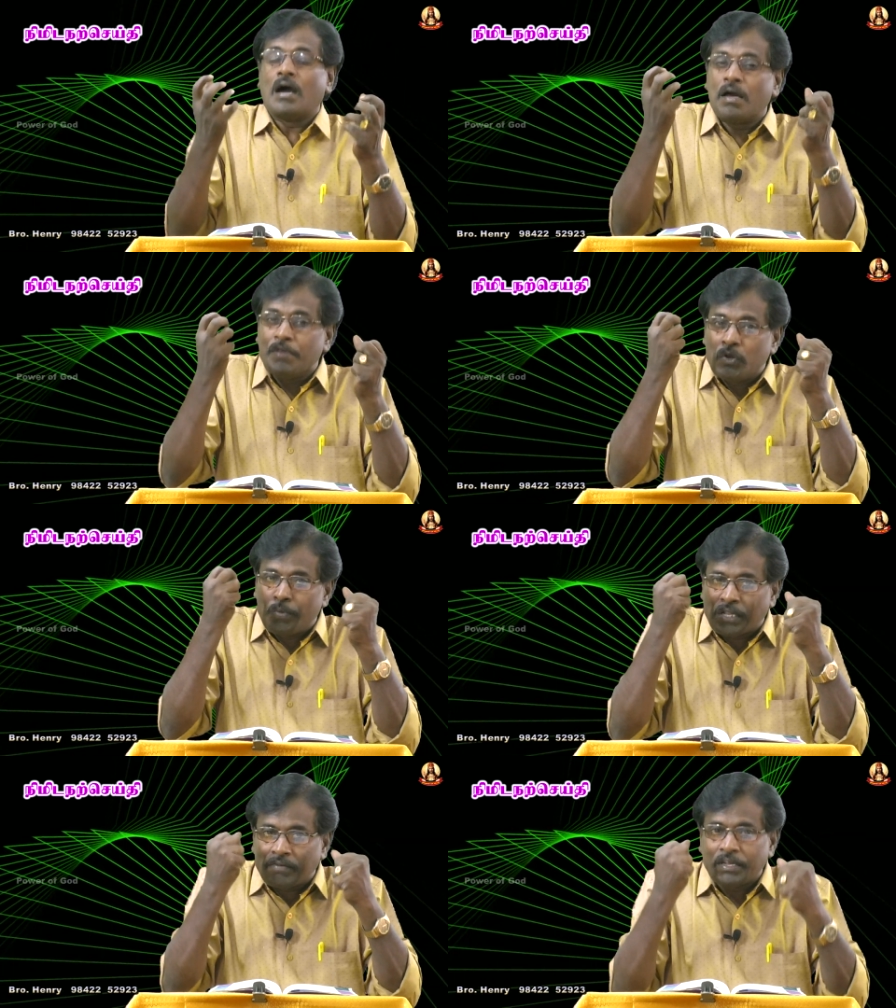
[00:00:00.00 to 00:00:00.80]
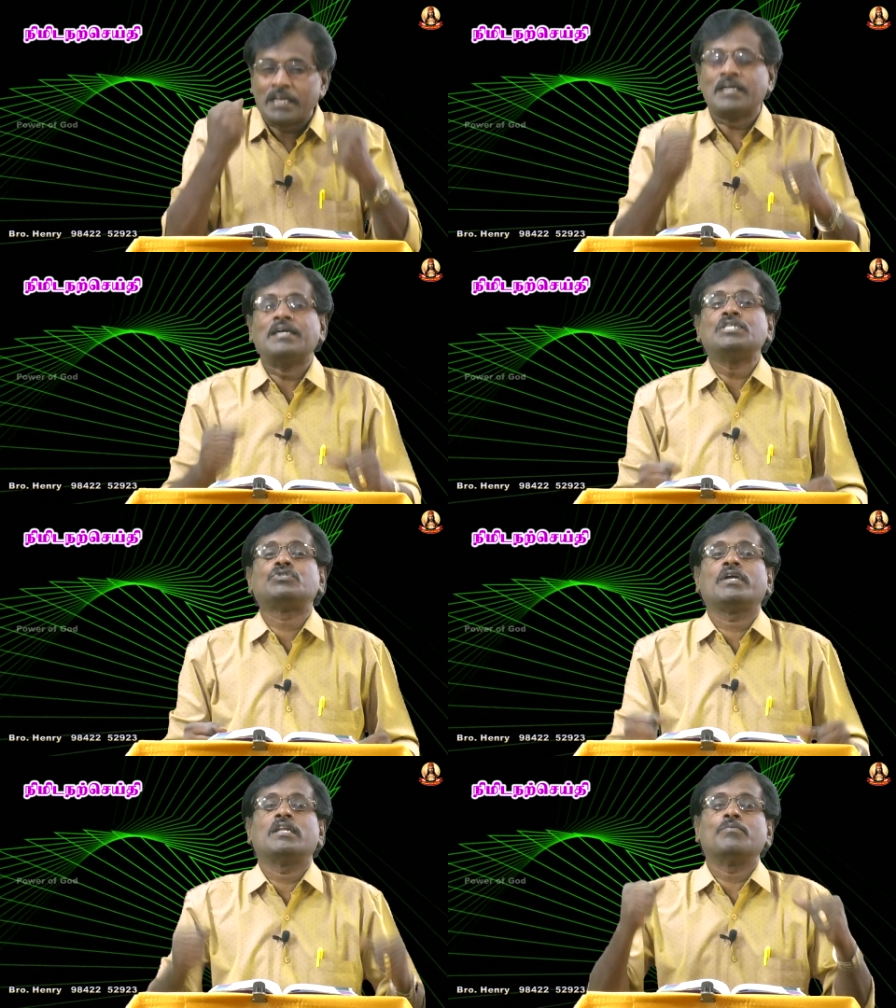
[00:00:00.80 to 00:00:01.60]
ஆவி ரூபத்தில் வருகிற
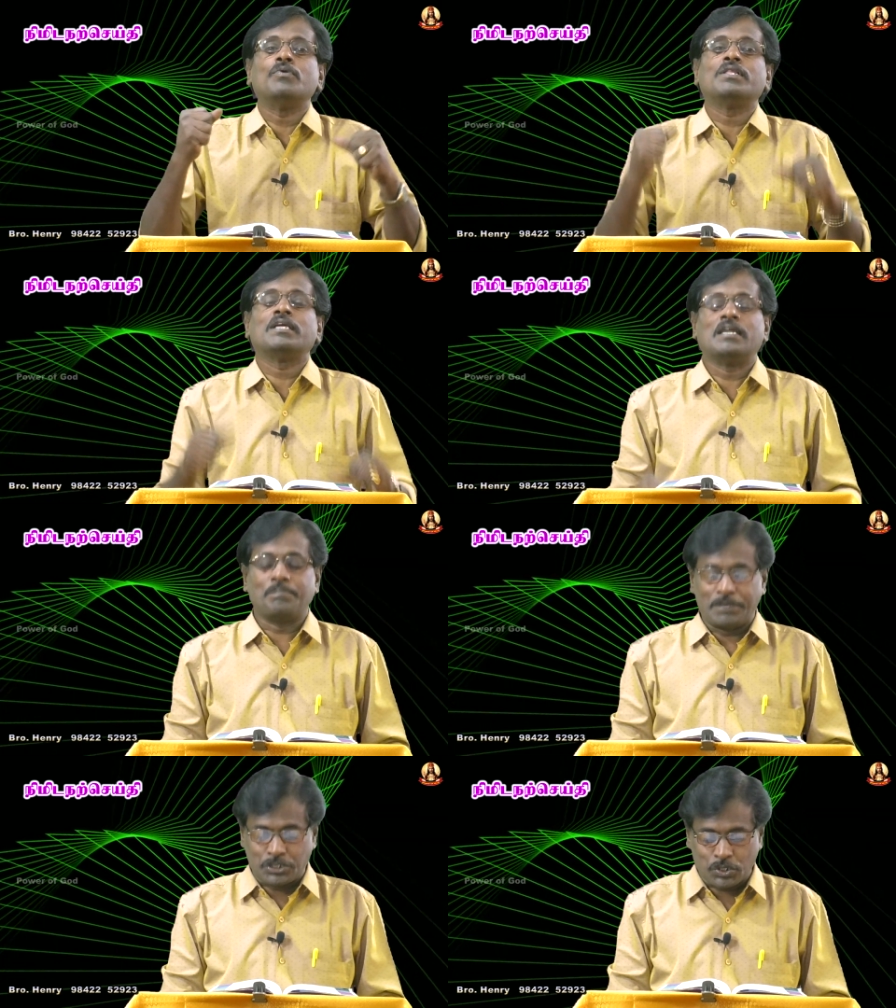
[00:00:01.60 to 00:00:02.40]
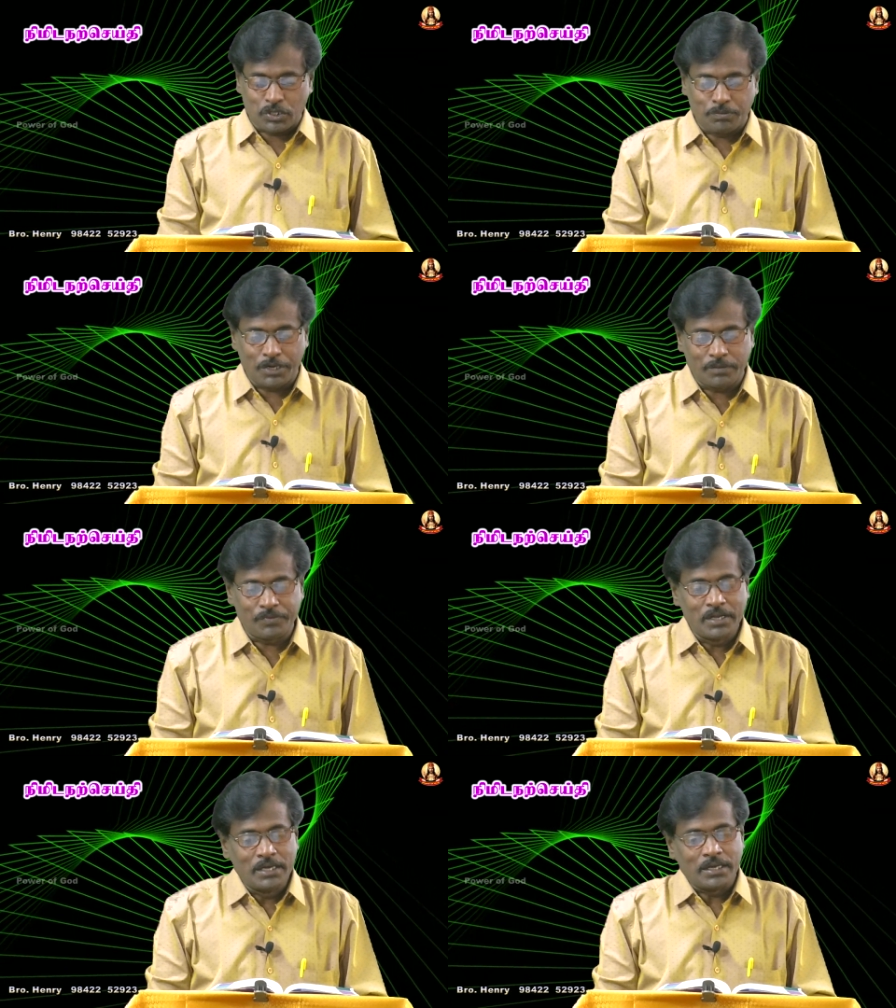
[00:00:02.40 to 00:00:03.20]
கிறிஸ்துவை நம் உள்ளத்தில் நாம் பெற்றுக்கொள்ள
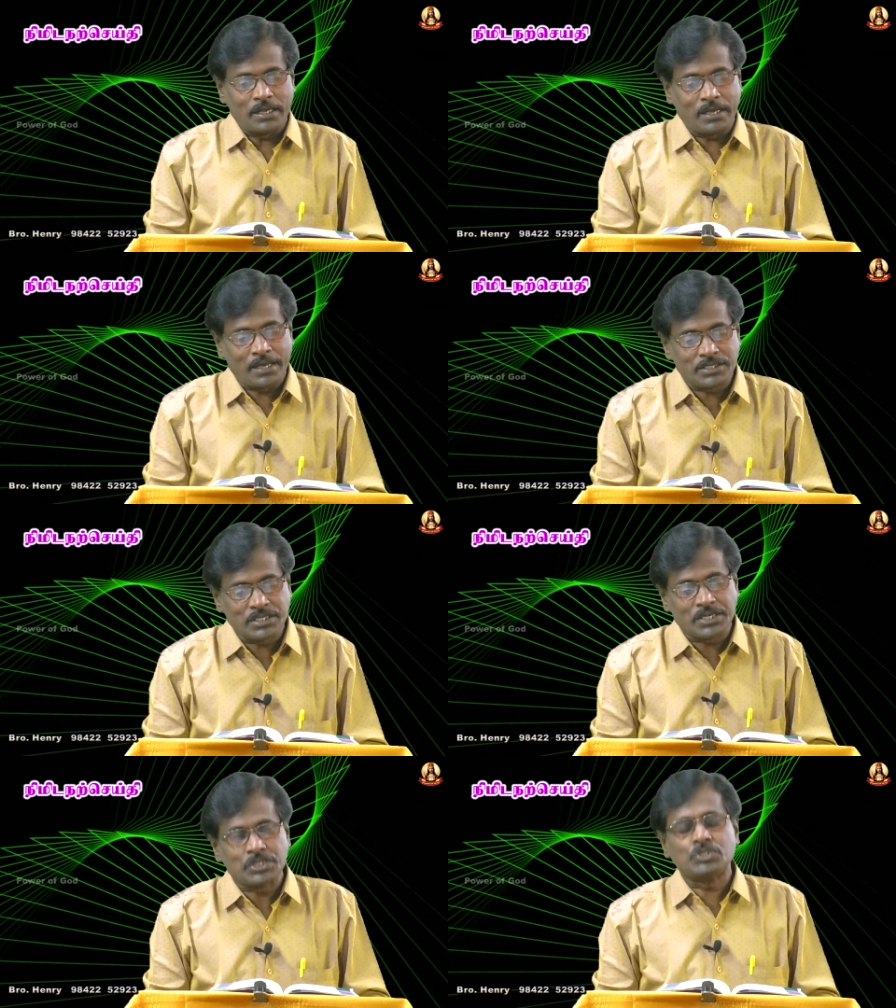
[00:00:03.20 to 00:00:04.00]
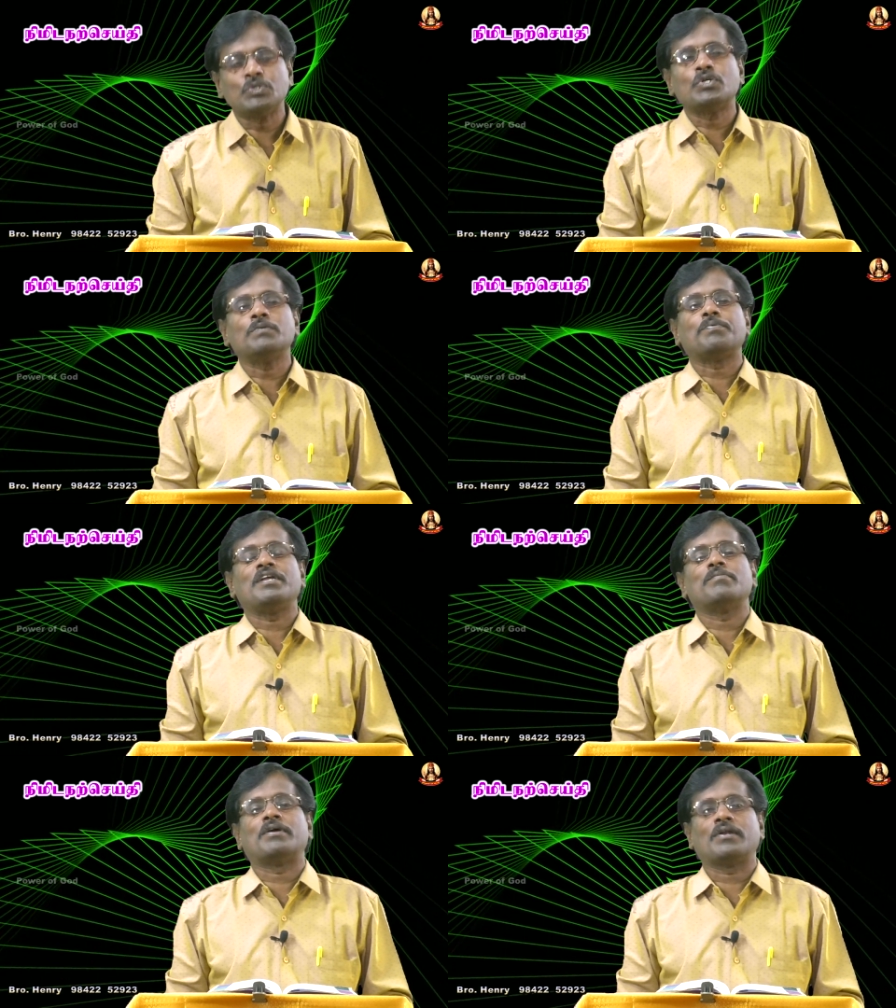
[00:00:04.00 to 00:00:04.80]
முடியும் இது இயேசு கிறிஸ்துக்குள்
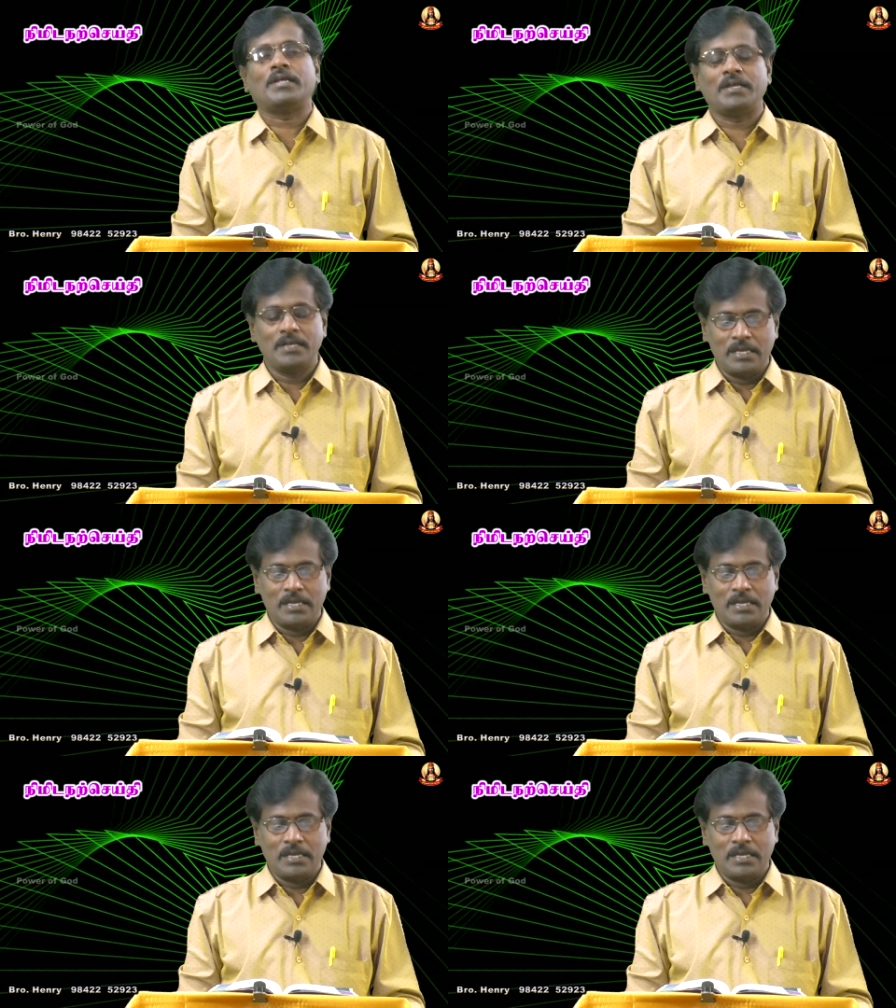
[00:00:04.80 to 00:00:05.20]
பிரியமானவர்களே